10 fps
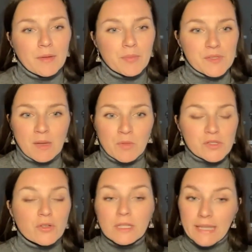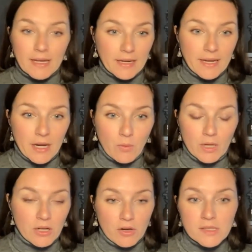possiamo ascoltare
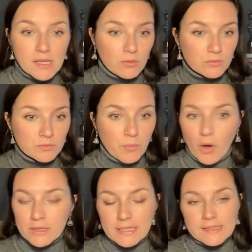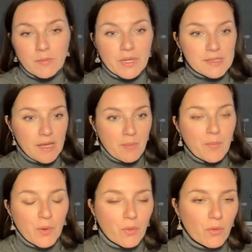qualcosa, un podcast per
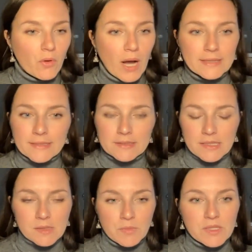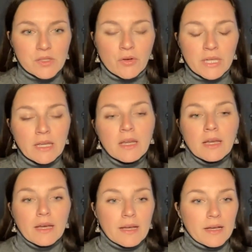esempio, o altre trasmissioni,
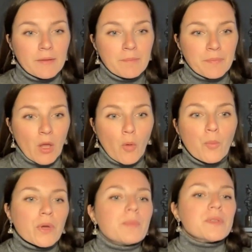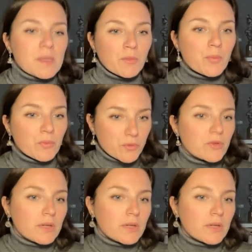ehm, oppure possiamo appunto